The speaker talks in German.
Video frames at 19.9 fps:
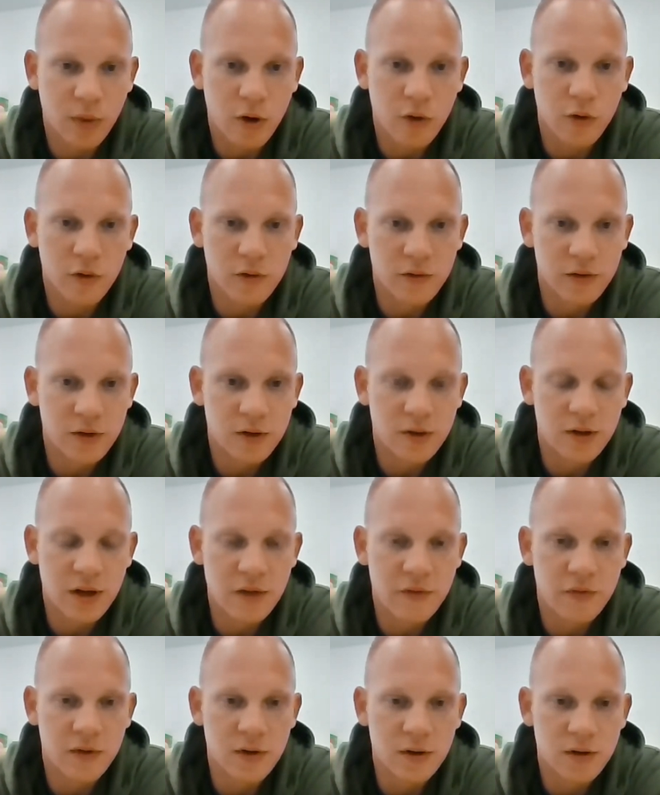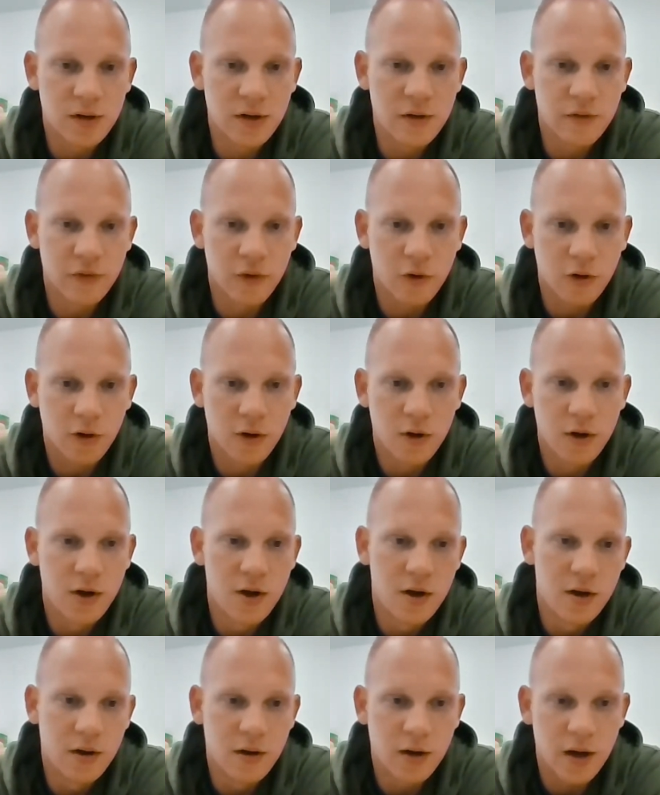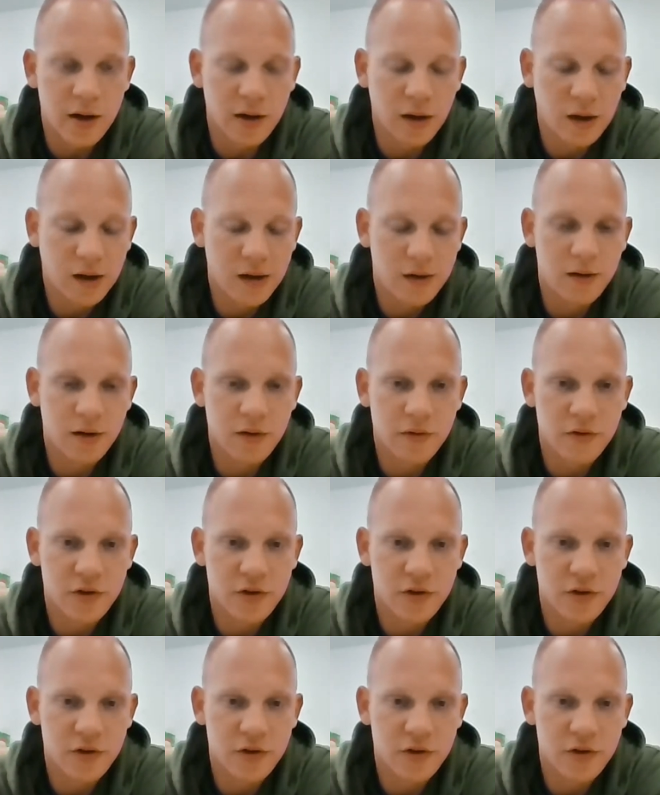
brauchen sie definitiv noch eine richtige